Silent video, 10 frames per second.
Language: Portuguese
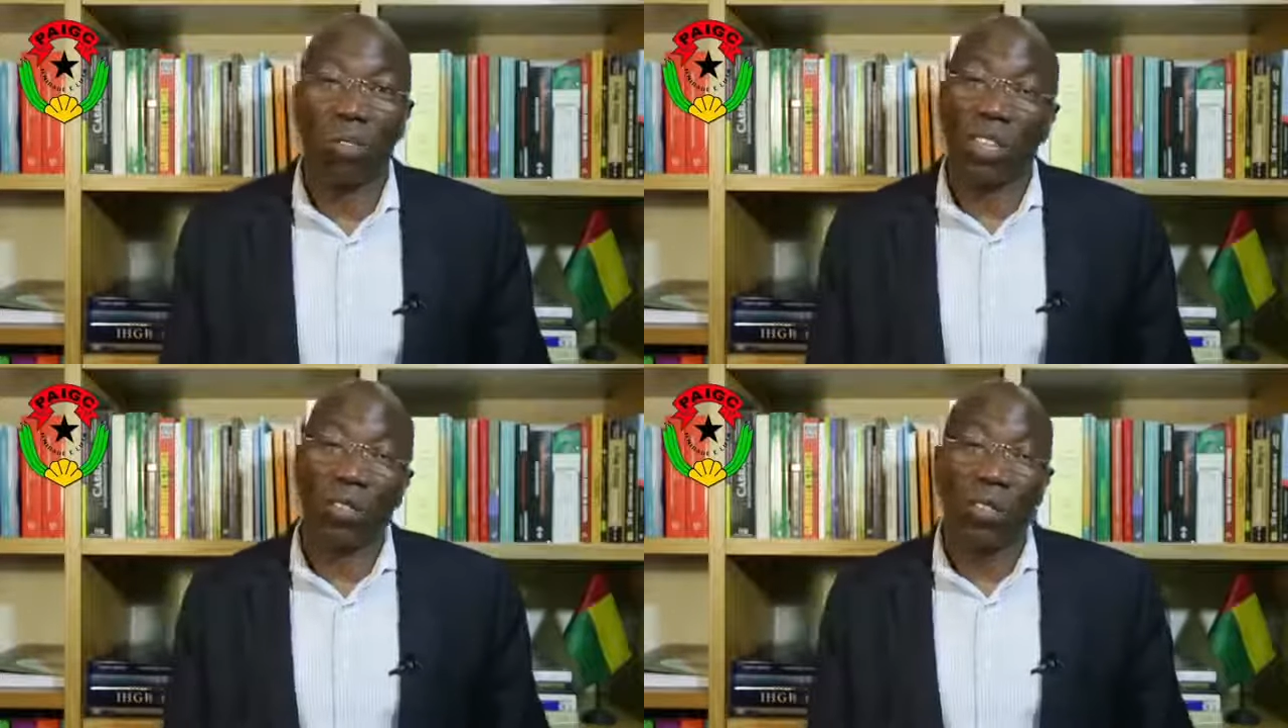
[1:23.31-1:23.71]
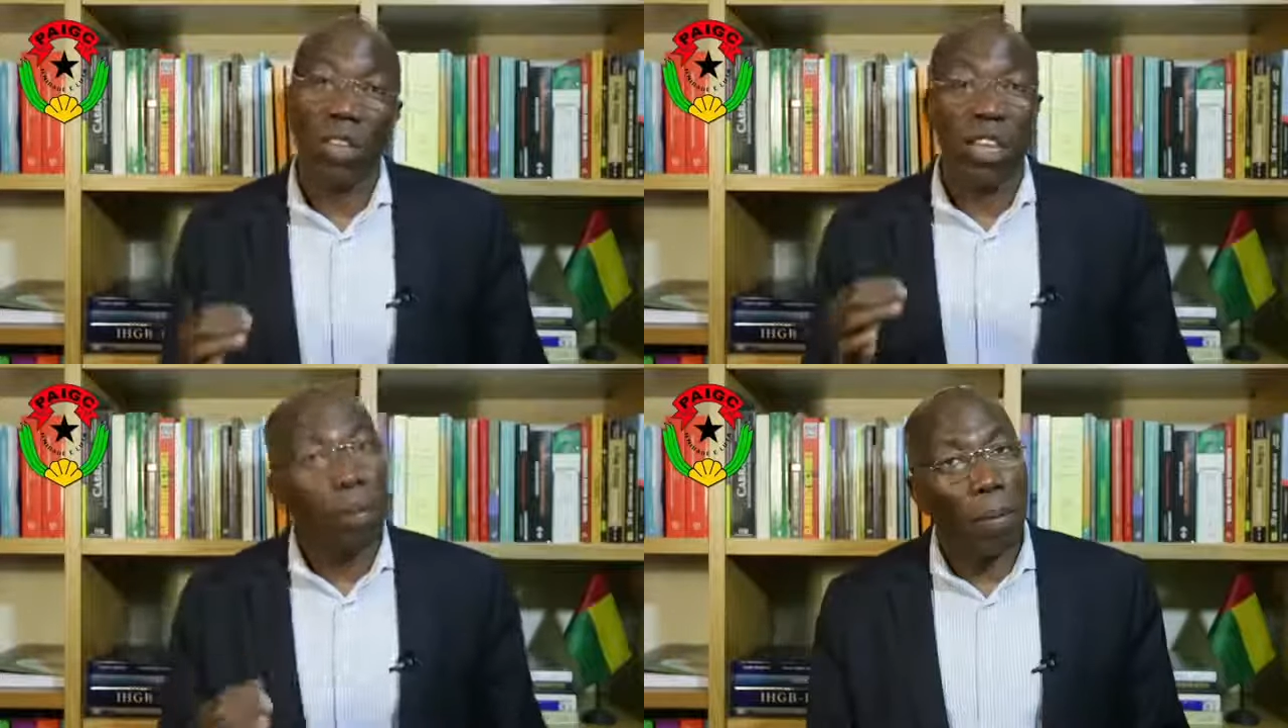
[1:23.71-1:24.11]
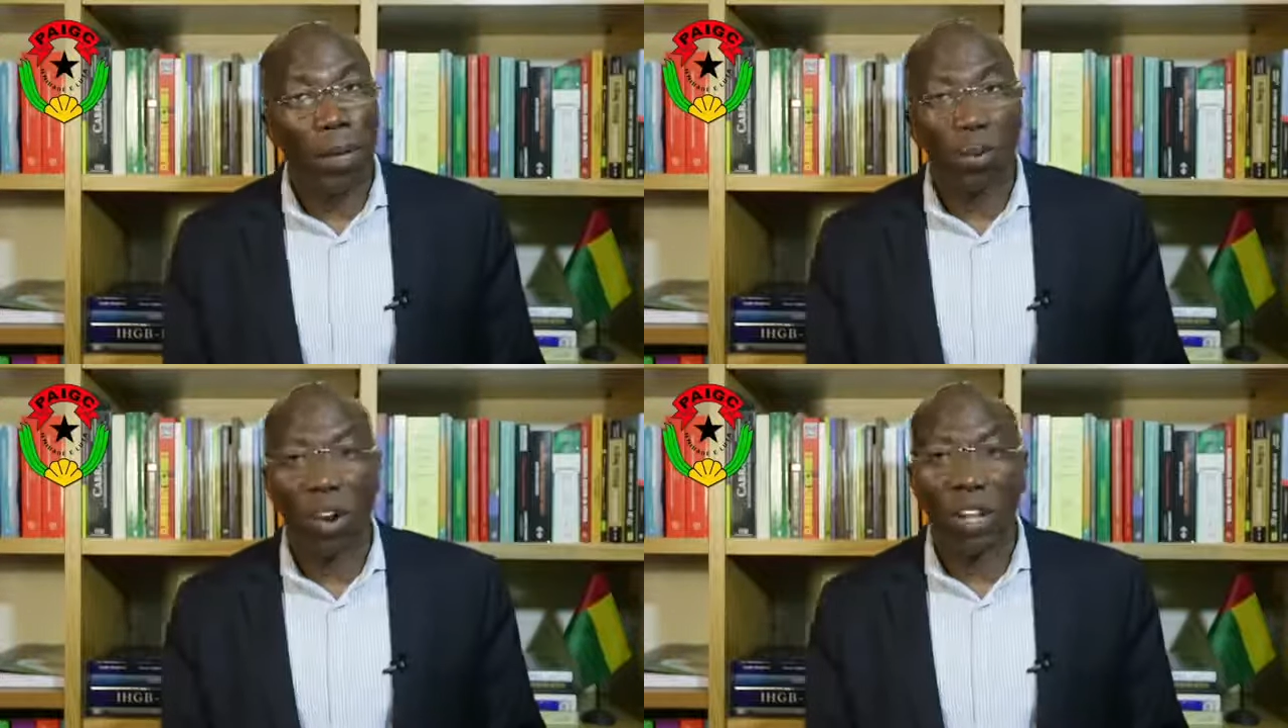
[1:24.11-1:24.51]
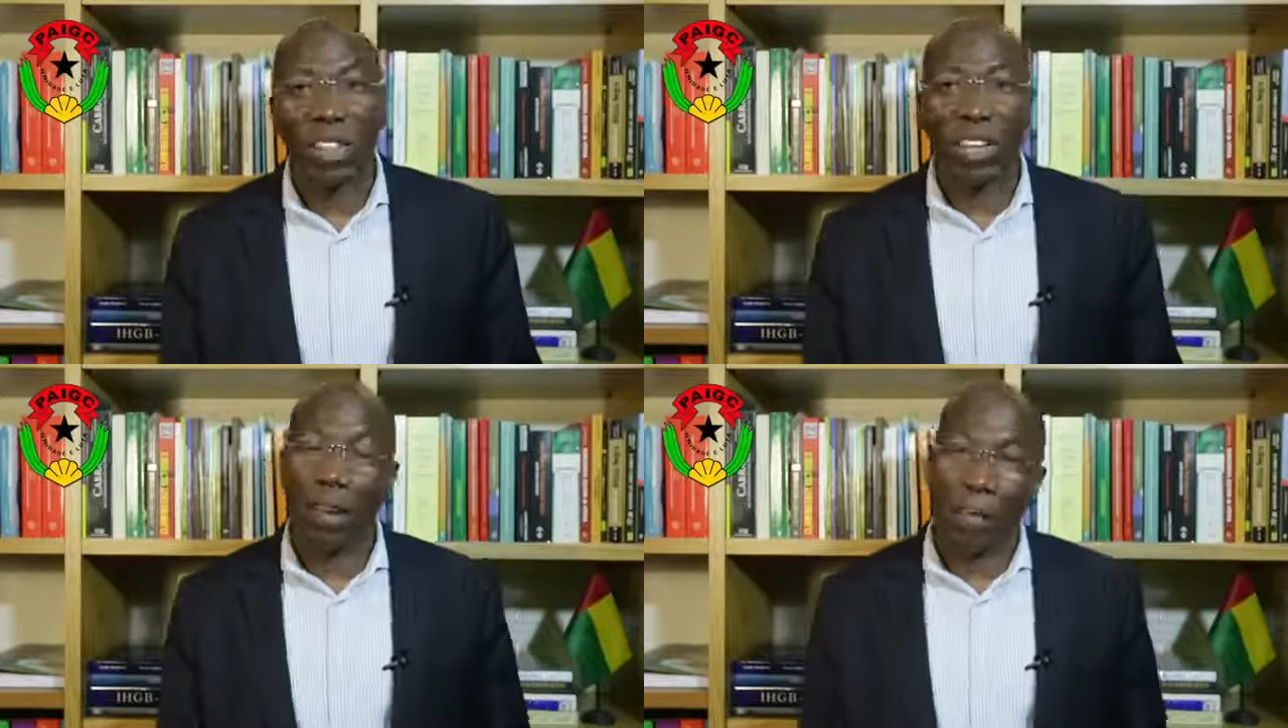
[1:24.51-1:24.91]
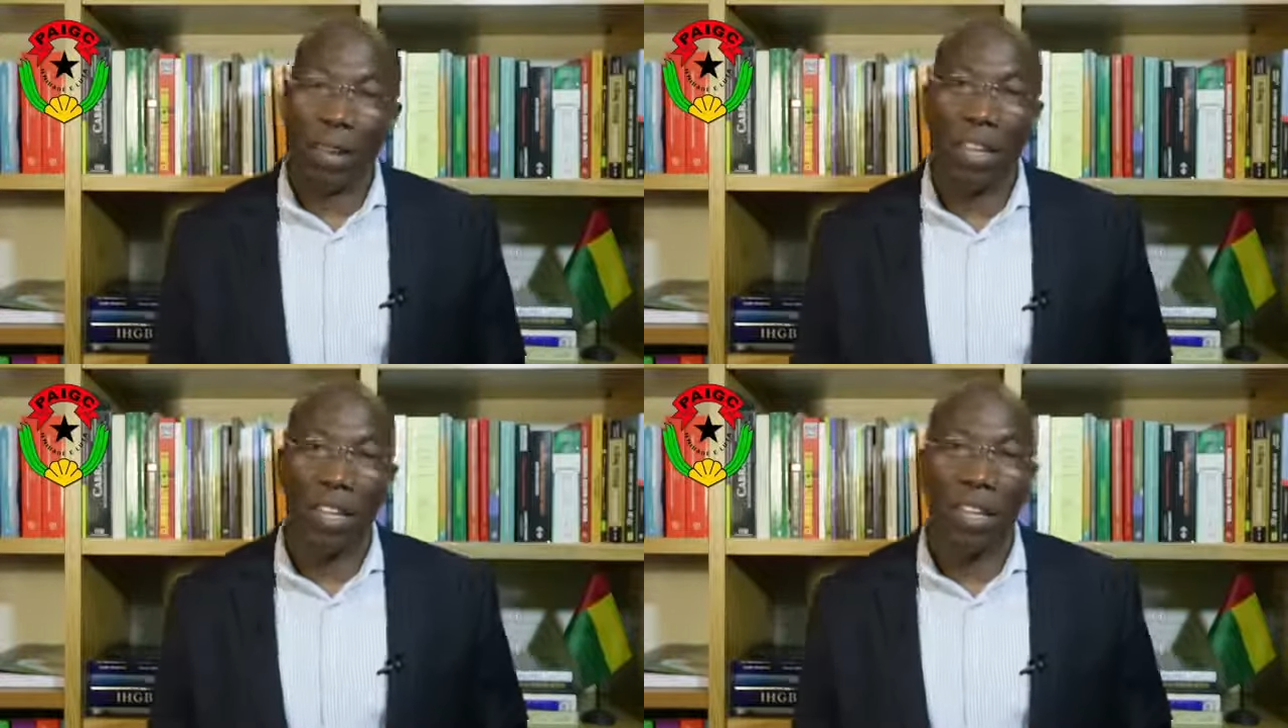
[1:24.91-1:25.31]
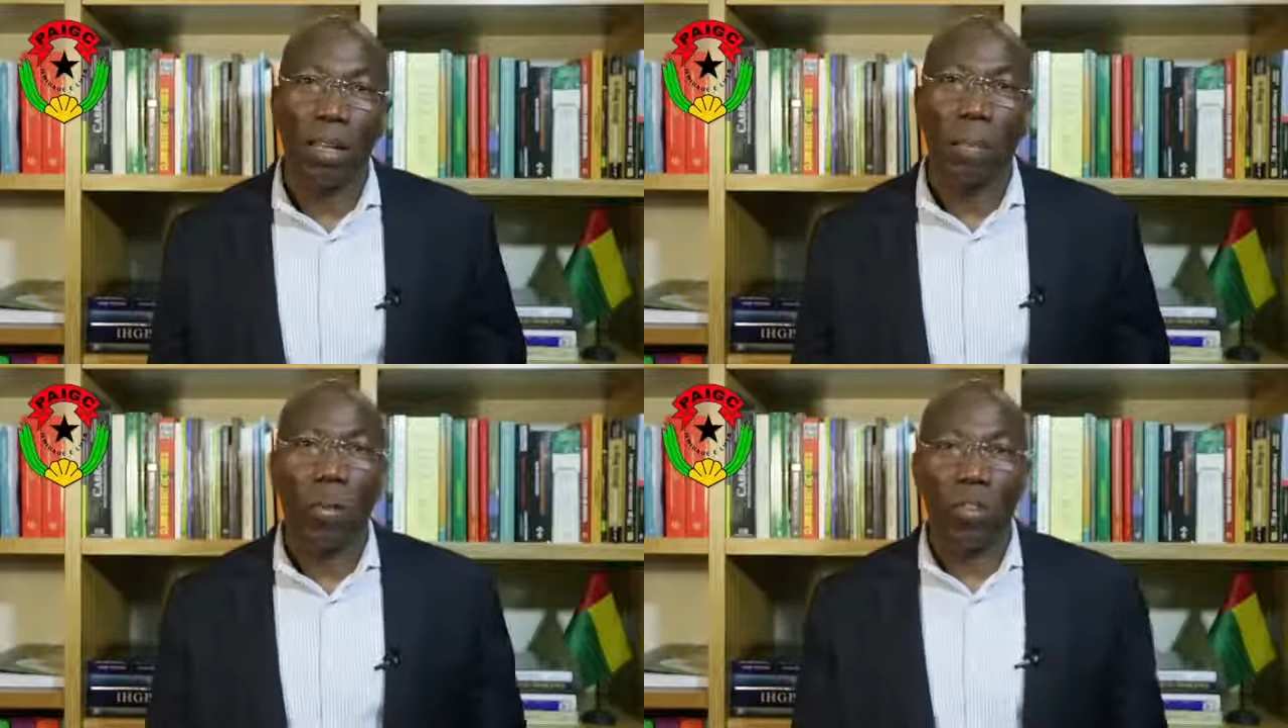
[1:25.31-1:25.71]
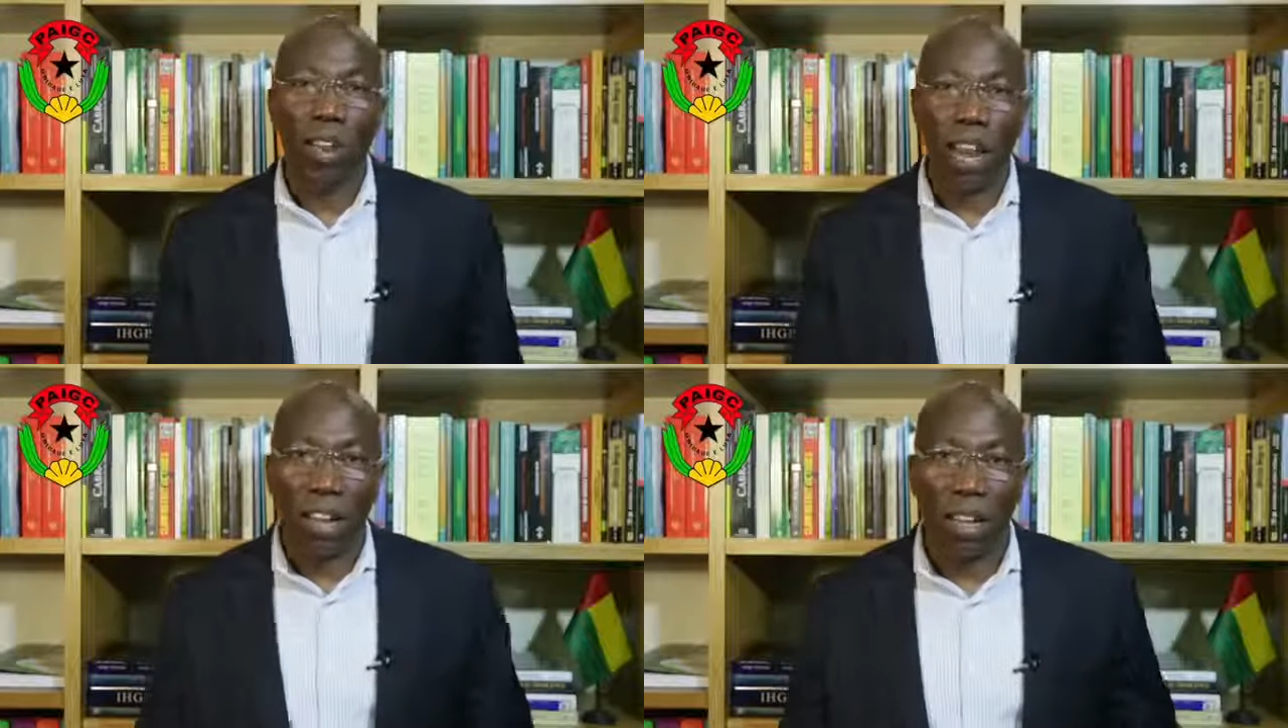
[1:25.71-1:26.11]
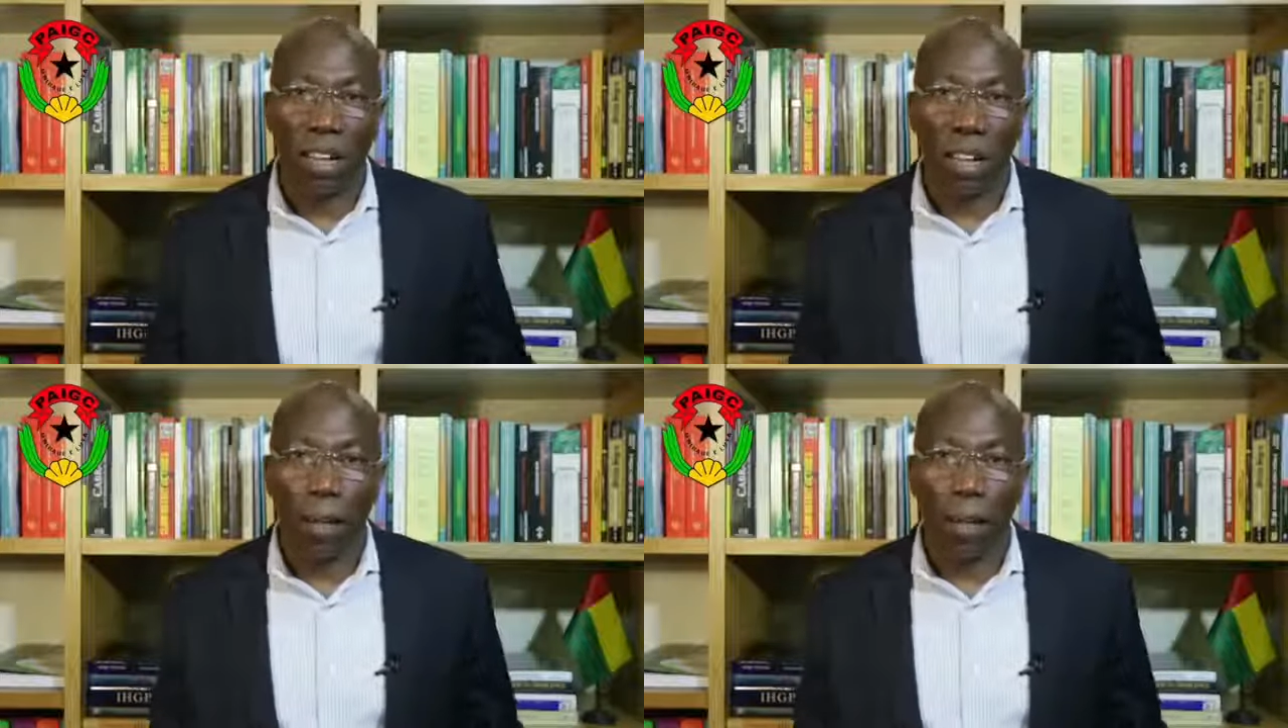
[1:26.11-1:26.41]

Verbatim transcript: Portanto, e primeiro nota que ainda pedi para ajudar